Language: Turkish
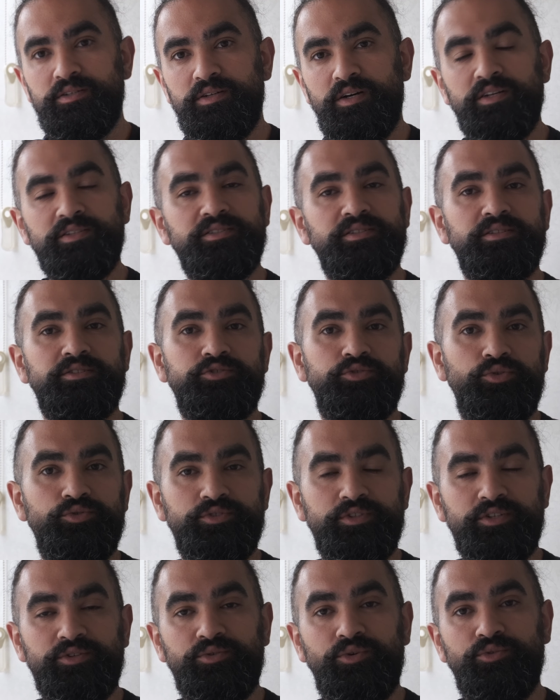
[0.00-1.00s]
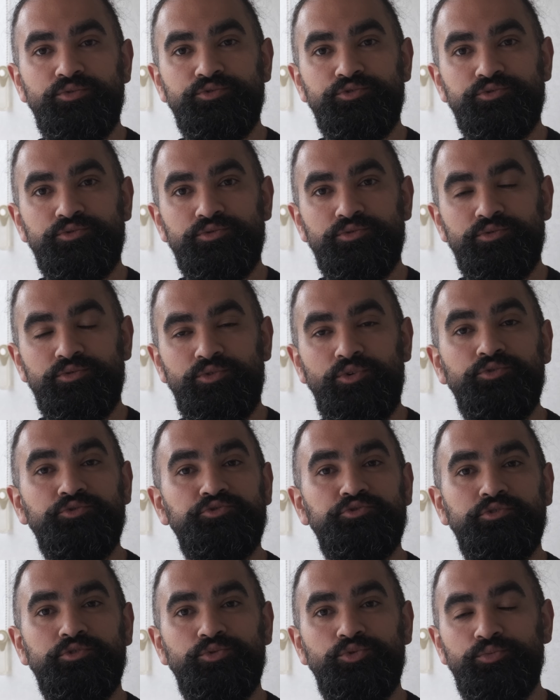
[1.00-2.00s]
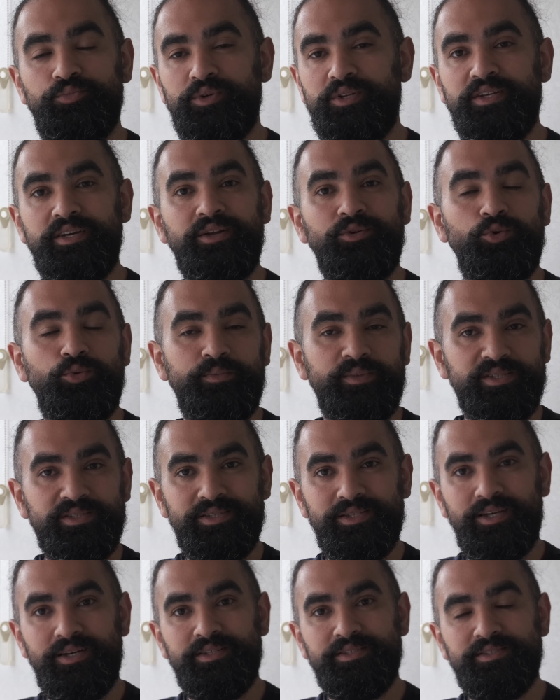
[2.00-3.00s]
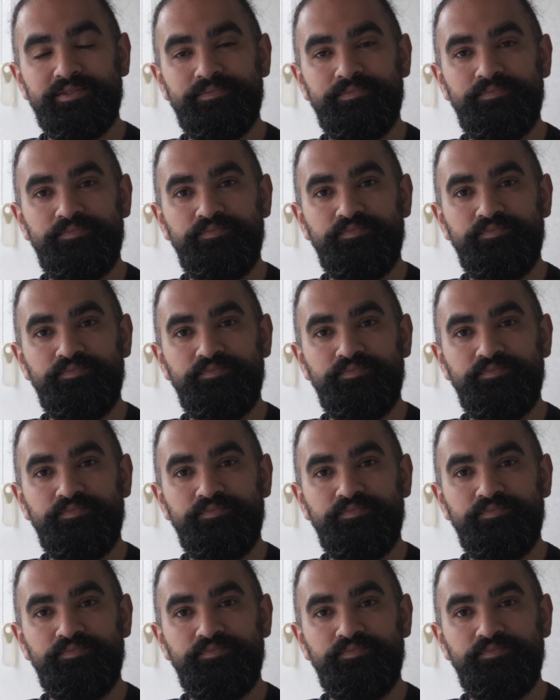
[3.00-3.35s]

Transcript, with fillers: asıl sözlerin konuştuğu, konuşulduğu bir yer olması lazım.